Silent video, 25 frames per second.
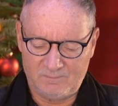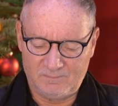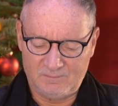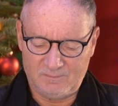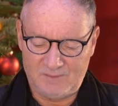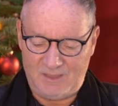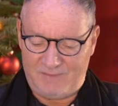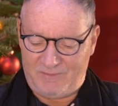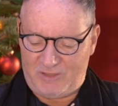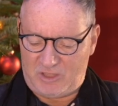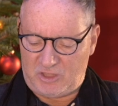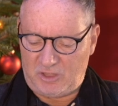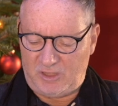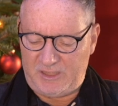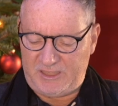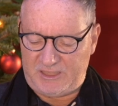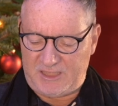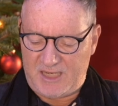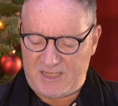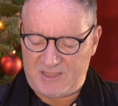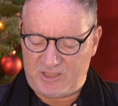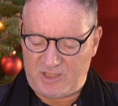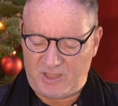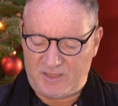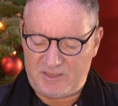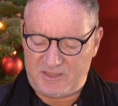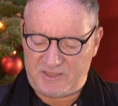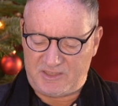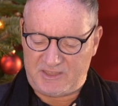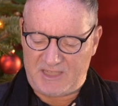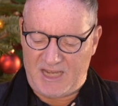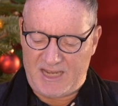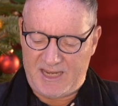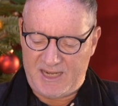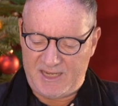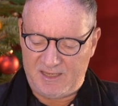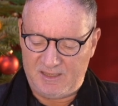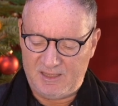Na, was soll ich denn sonst
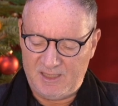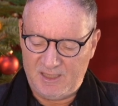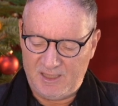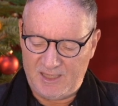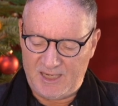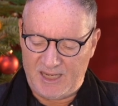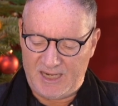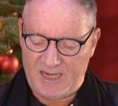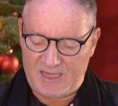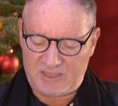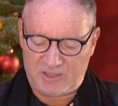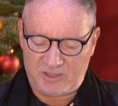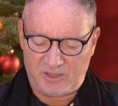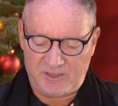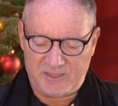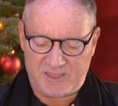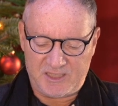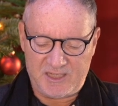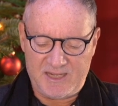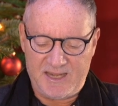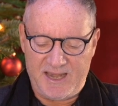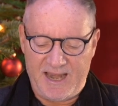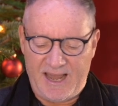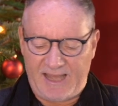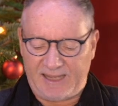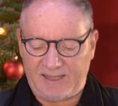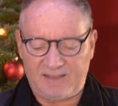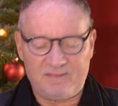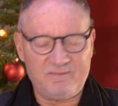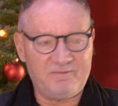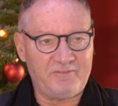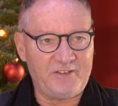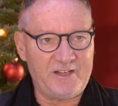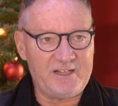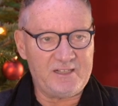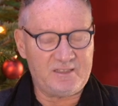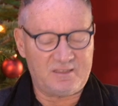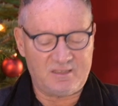sein in einer solchen
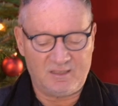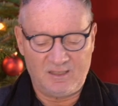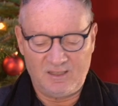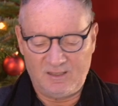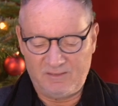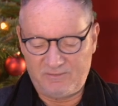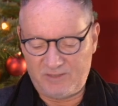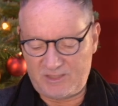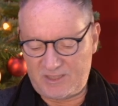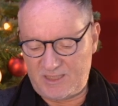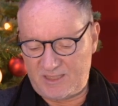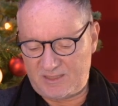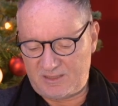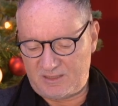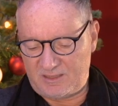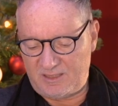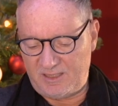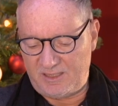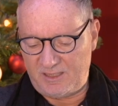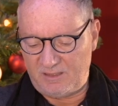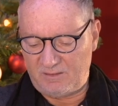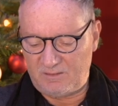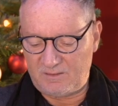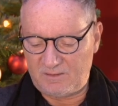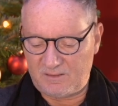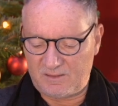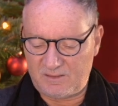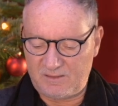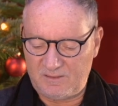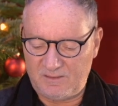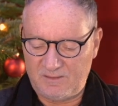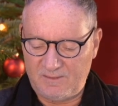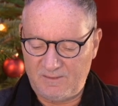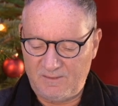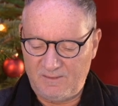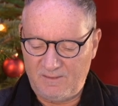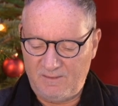Narrenwelt? versetzte der Onkel.